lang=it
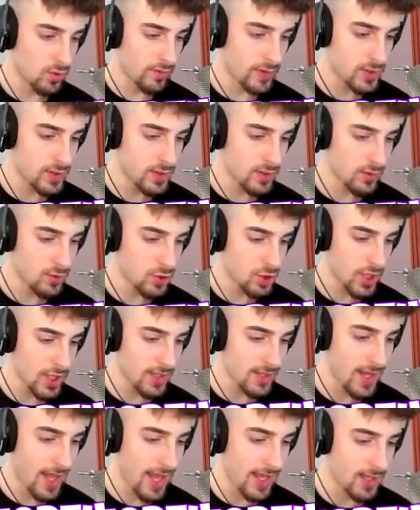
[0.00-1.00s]
dove sto
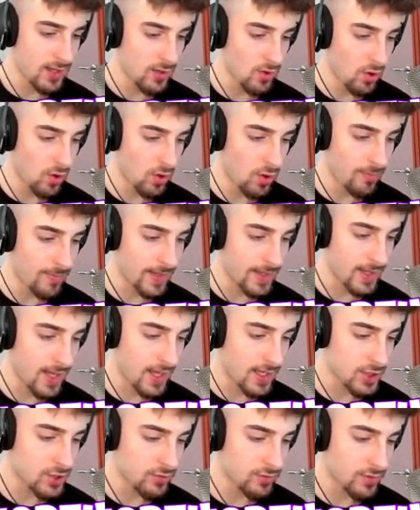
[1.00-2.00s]
scendendo?
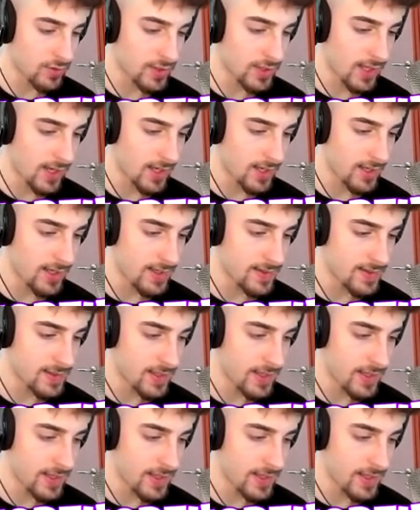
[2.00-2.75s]
Mannaggia, volevo andare all'Ace